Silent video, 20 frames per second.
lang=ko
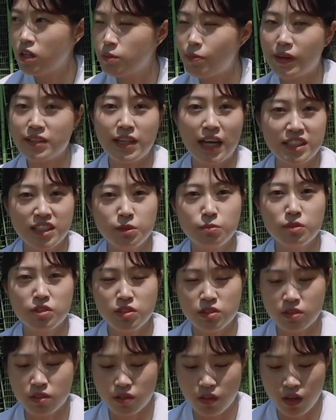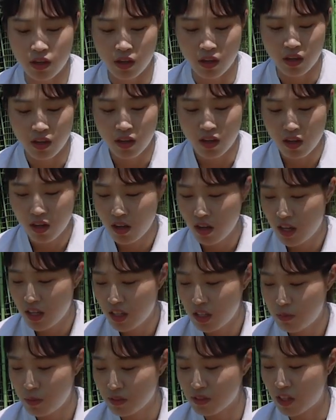이백사십을 신는데
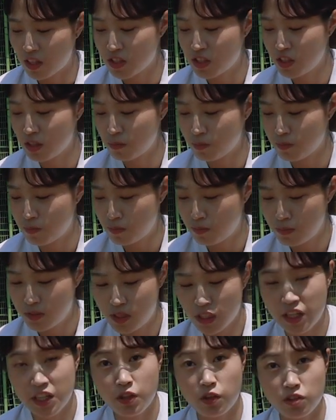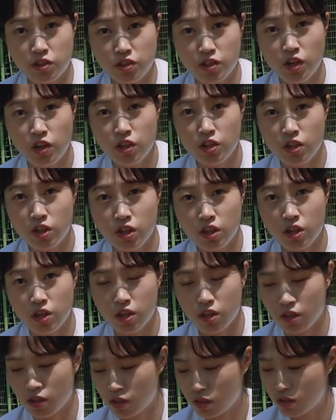이백사십짜리거든요 이
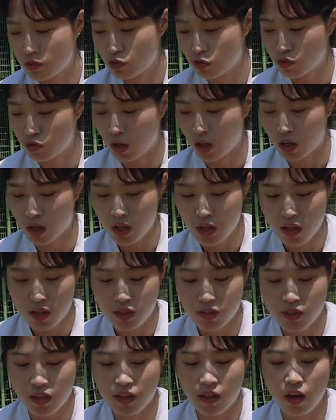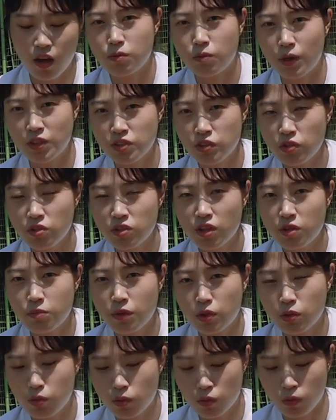축구화가. 근데 완전 딱
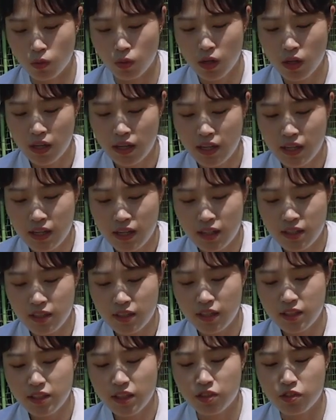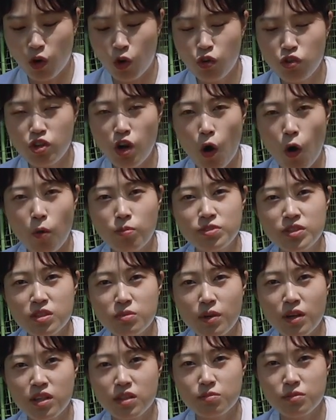맞고 살짝 여유가 없을
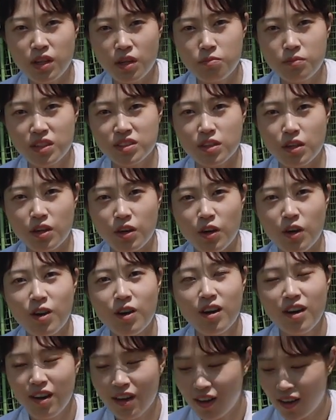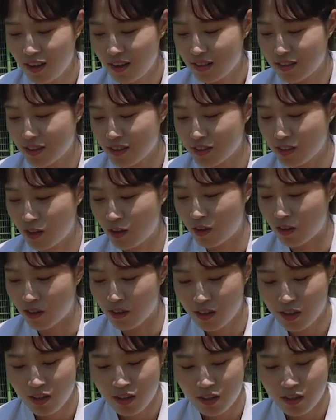만큼 딱 맞아요. 그래서
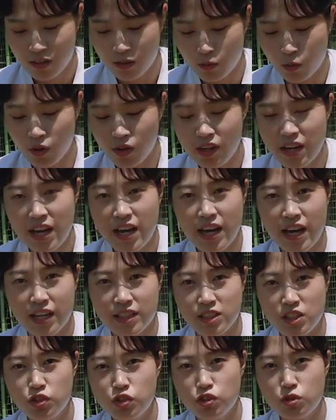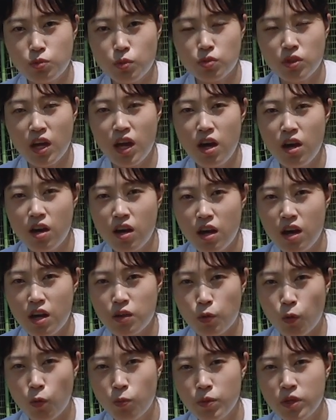원래 치수보다
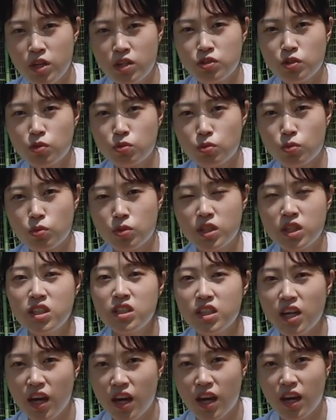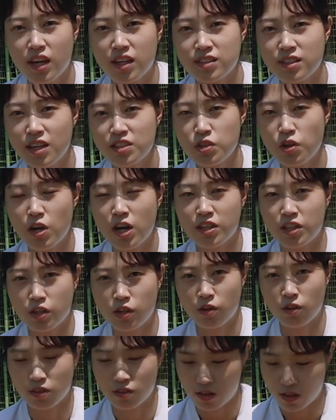한 오 밀리미터 정도 크게 사셔야 될
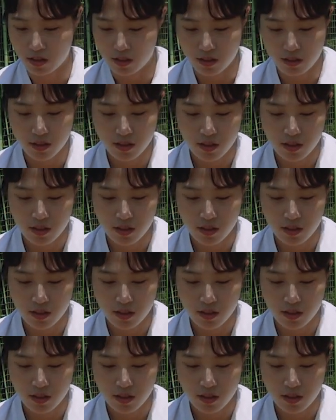것 같아요.